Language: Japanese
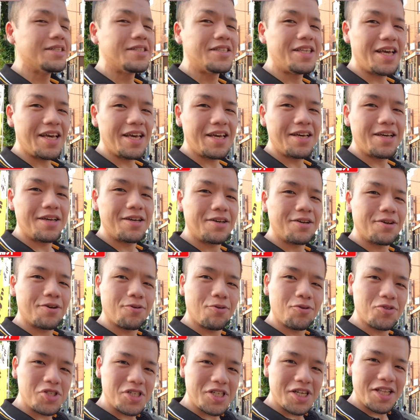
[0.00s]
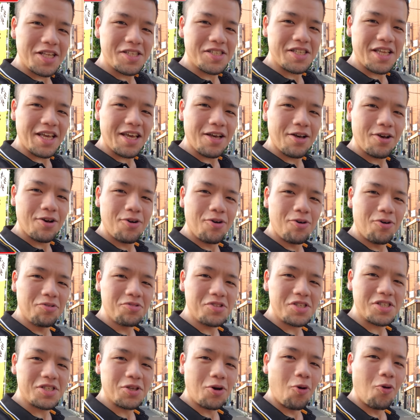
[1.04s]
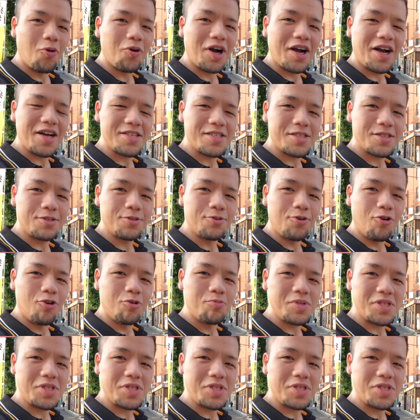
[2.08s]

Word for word: で、こちらですね。本日お伺いするお